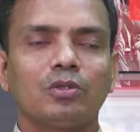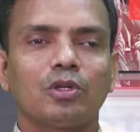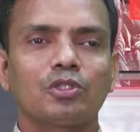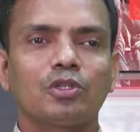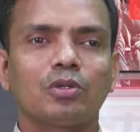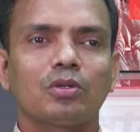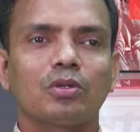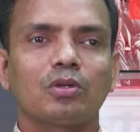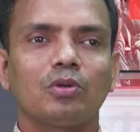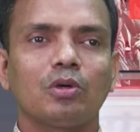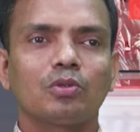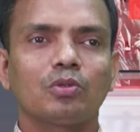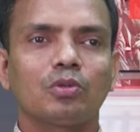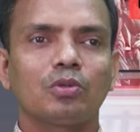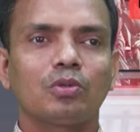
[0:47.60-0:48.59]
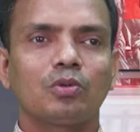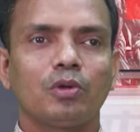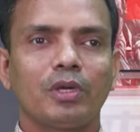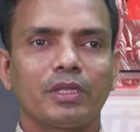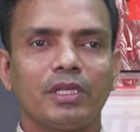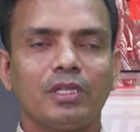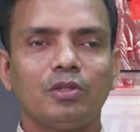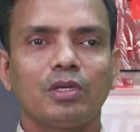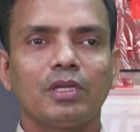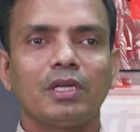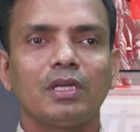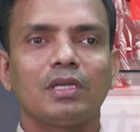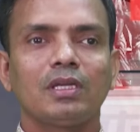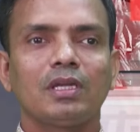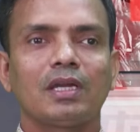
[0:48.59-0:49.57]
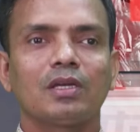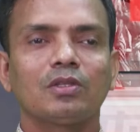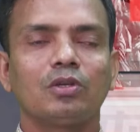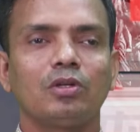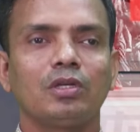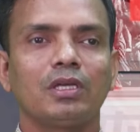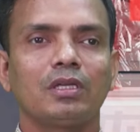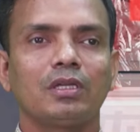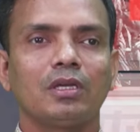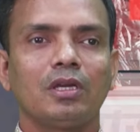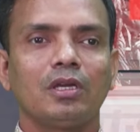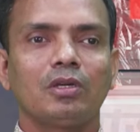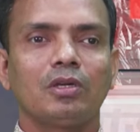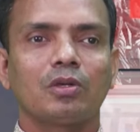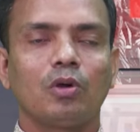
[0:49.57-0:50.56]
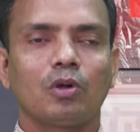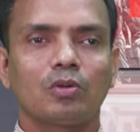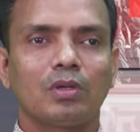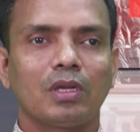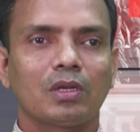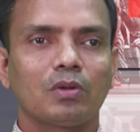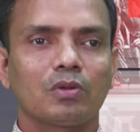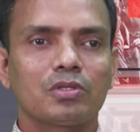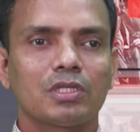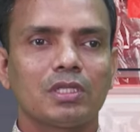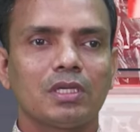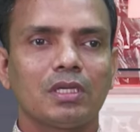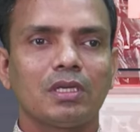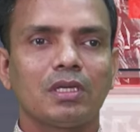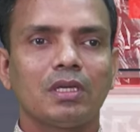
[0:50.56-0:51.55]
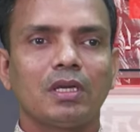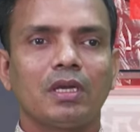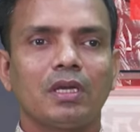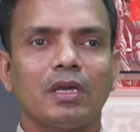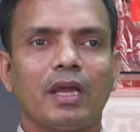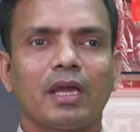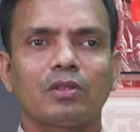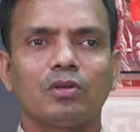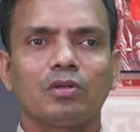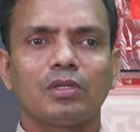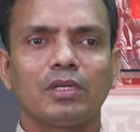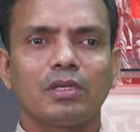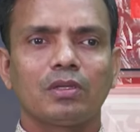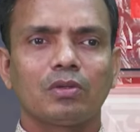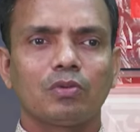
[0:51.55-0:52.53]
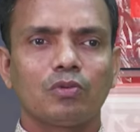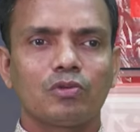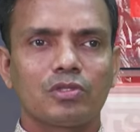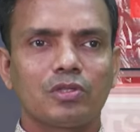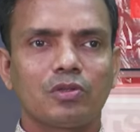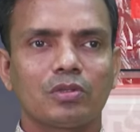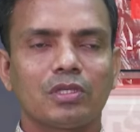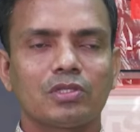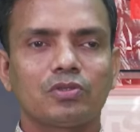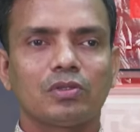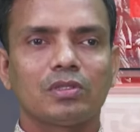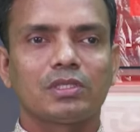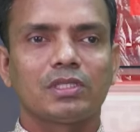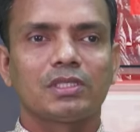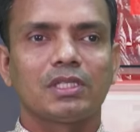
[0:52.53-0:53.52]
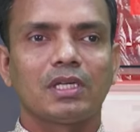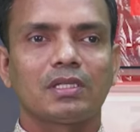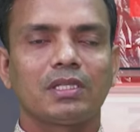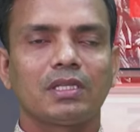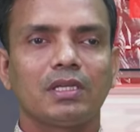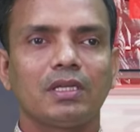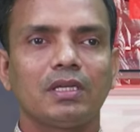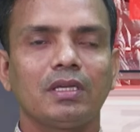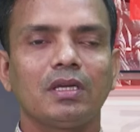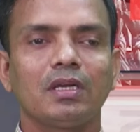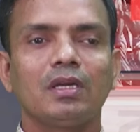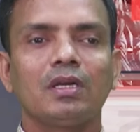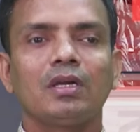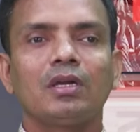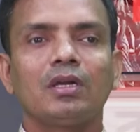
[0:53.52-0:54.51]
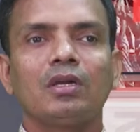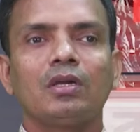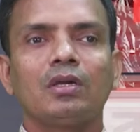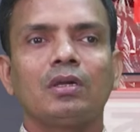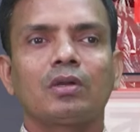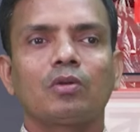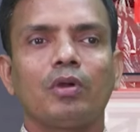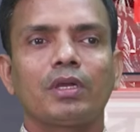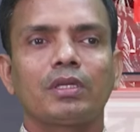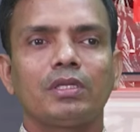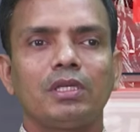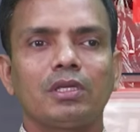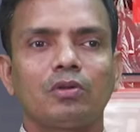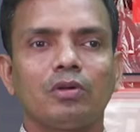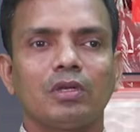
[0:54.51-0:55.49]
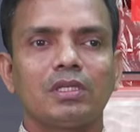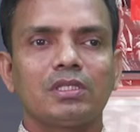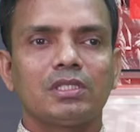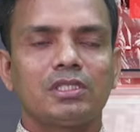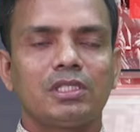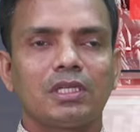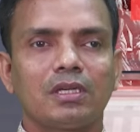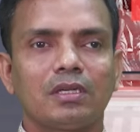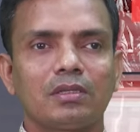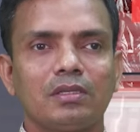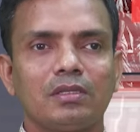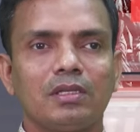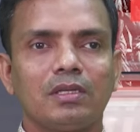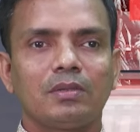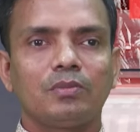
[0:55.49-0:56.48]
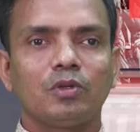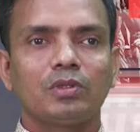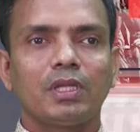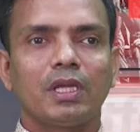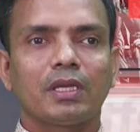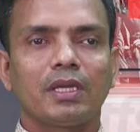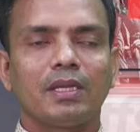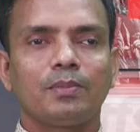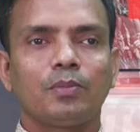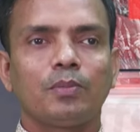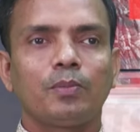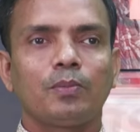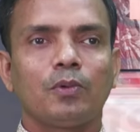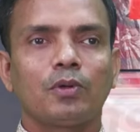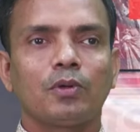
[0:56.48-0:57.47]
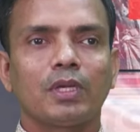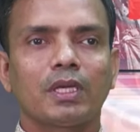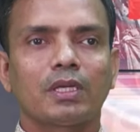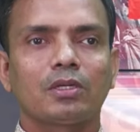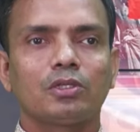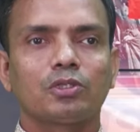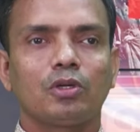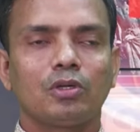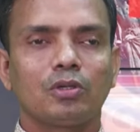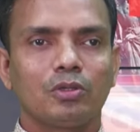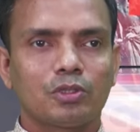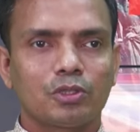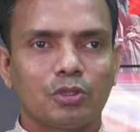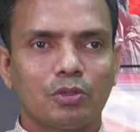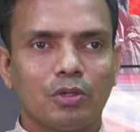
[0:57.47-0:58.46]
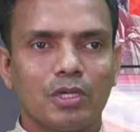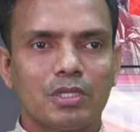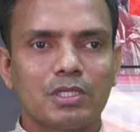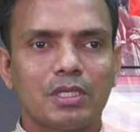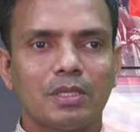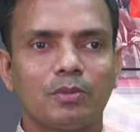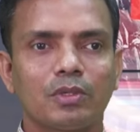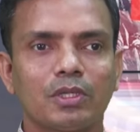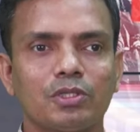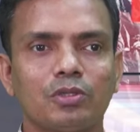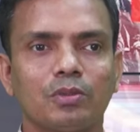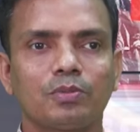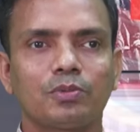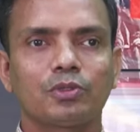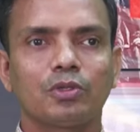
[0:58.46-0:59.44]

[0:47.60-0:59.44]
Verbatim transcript: দর্শক গত কয়েকদিন ধরে নানা ধরনের ঘটনা ঘটছে এক ধরনের অস্থিরতা চলছে চারদিকে কয়েকটি কলেজের শিক্ষার্থীদের মধ্যে একে পর এক সংঘর্ষ হয়েছে এবং এসব